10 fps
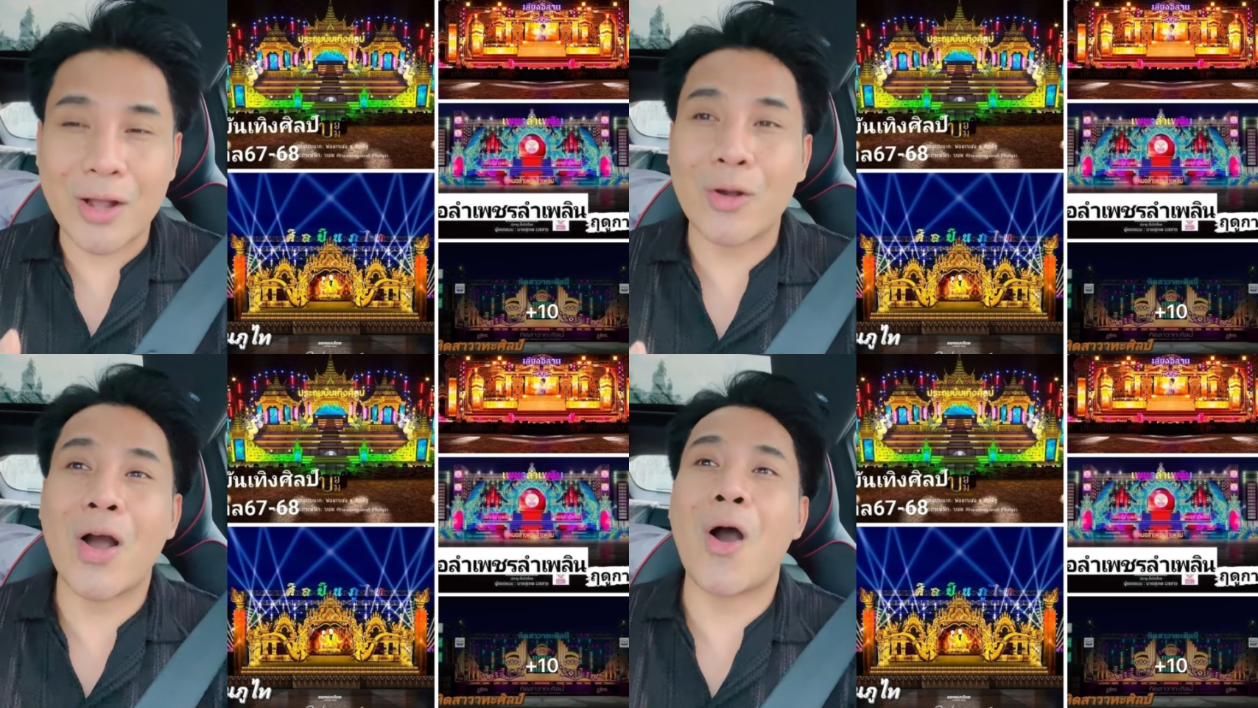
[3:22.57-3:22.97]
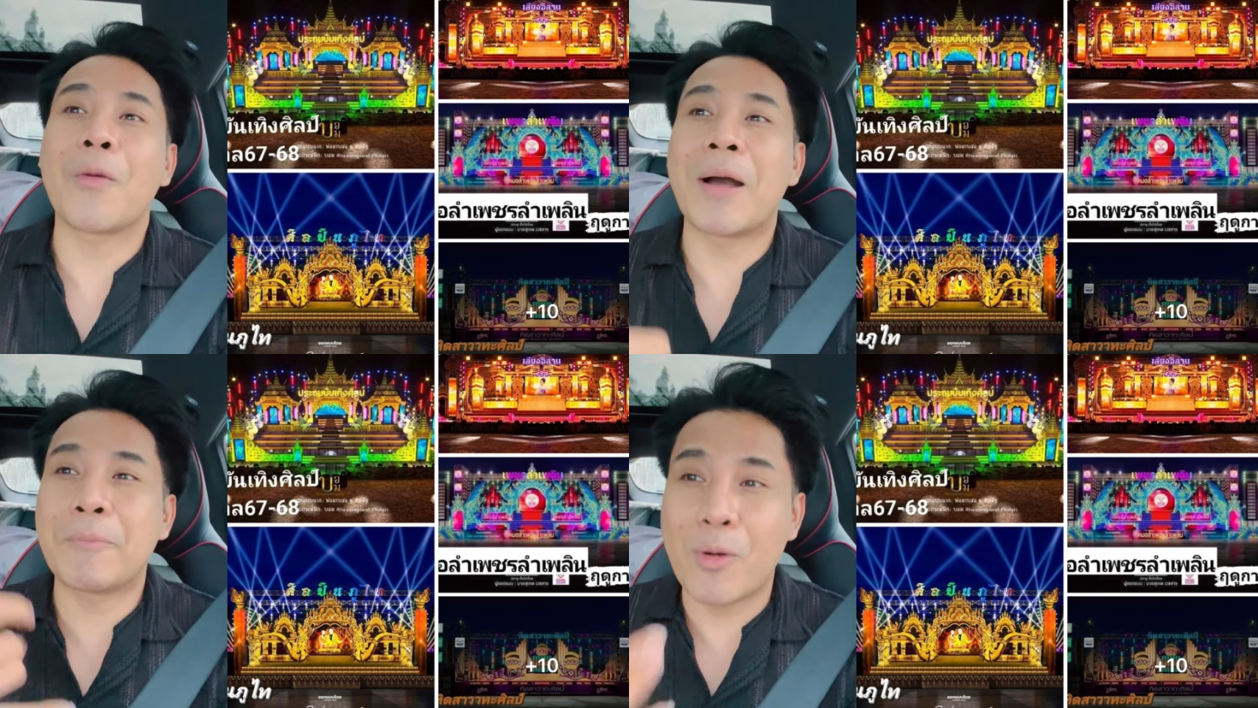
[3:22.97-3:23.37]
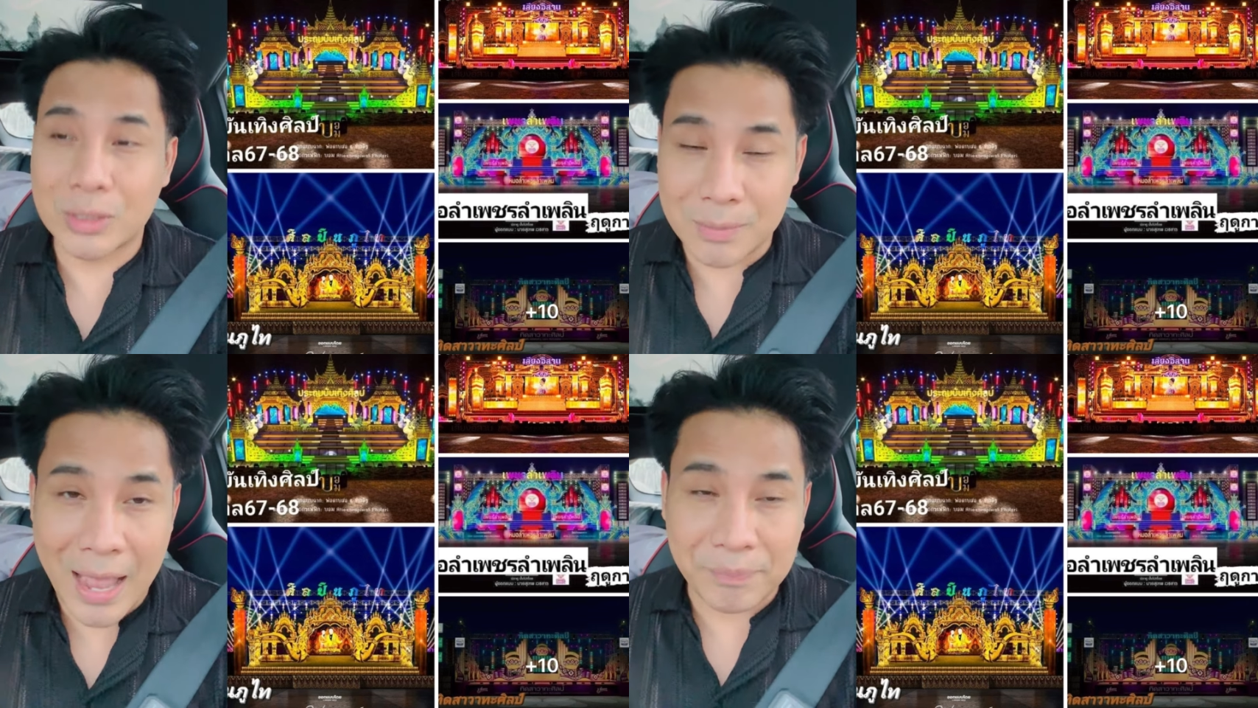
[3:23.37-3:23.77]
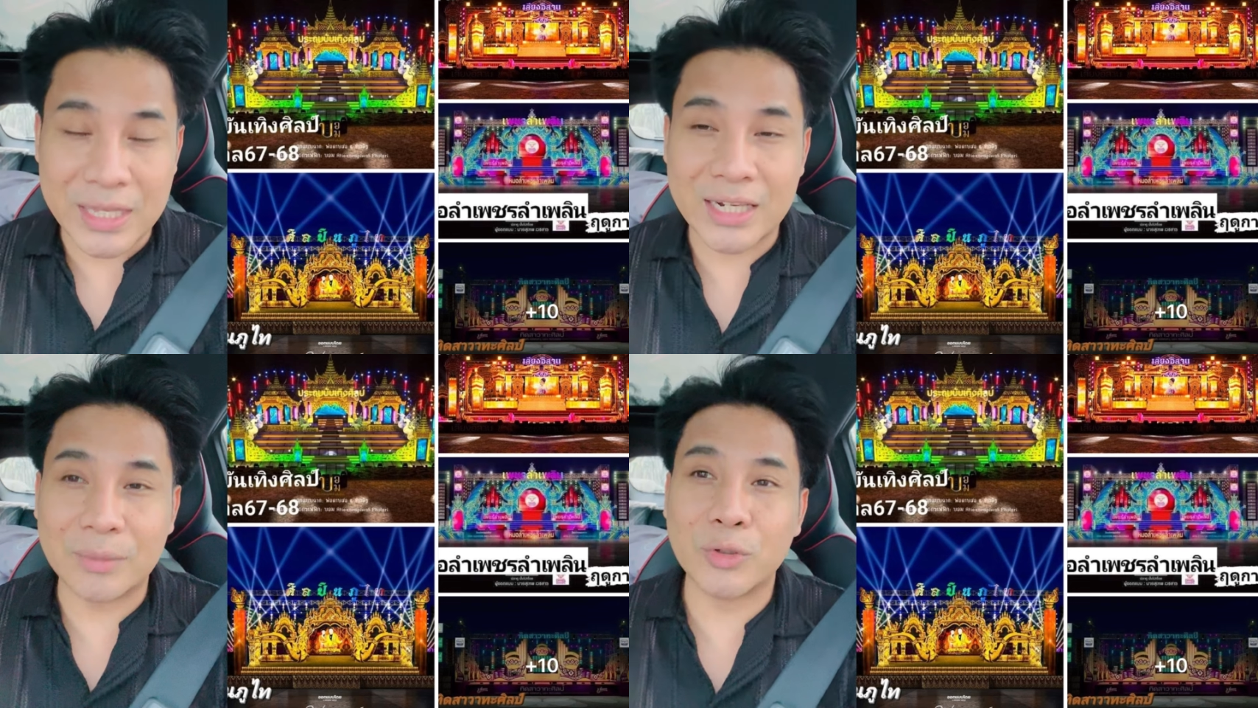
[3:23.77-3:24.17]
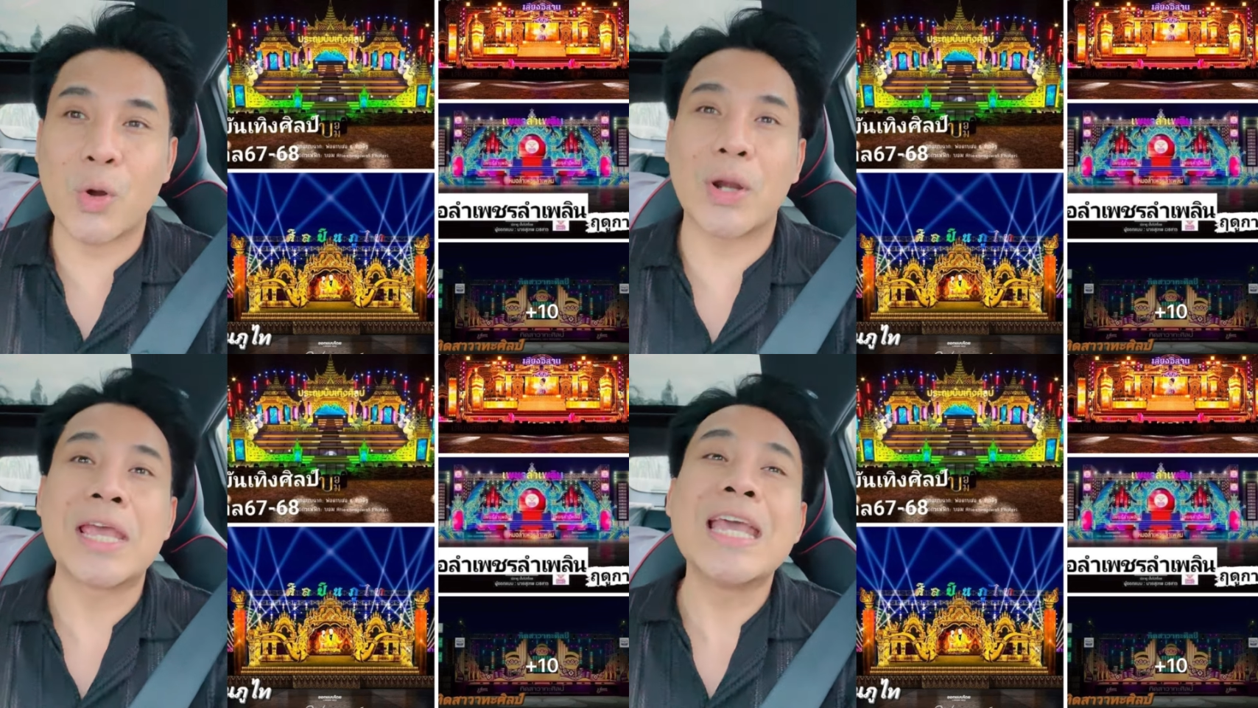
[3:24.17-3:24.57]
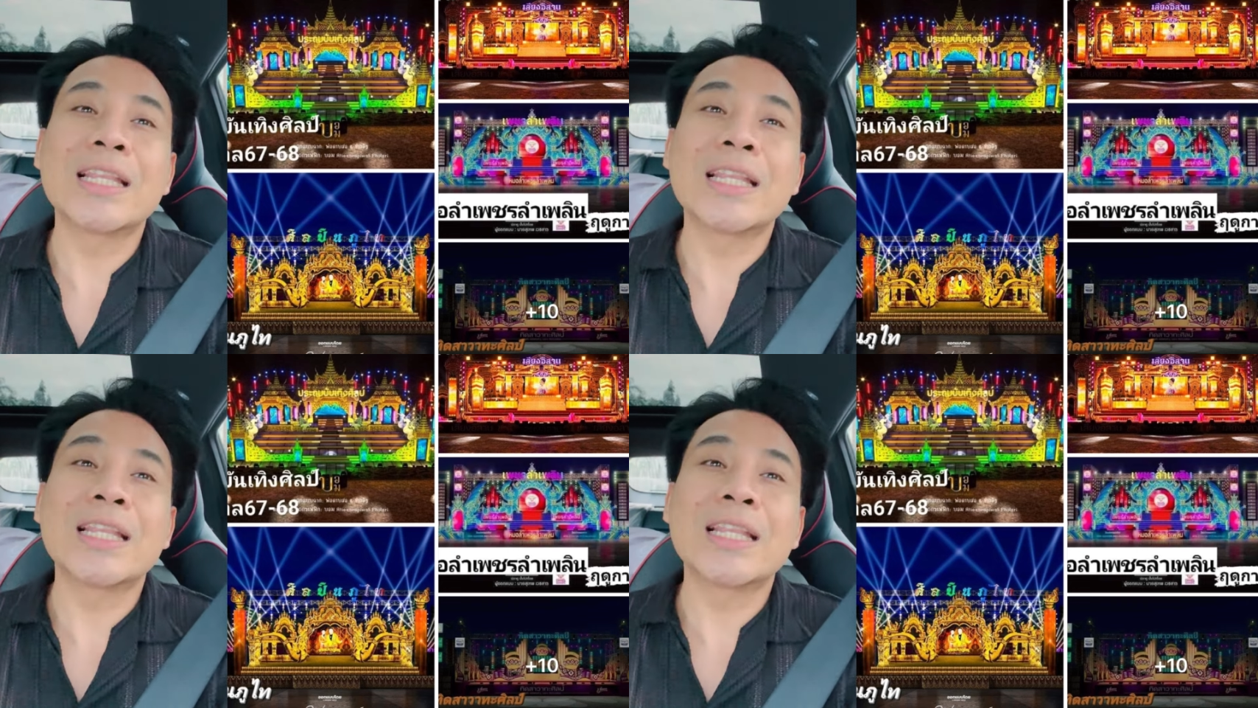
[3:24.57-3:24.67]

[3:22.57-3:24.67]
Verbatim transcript: เขาก็ออกมาโพสต์แบบนี้นะครับทุกคน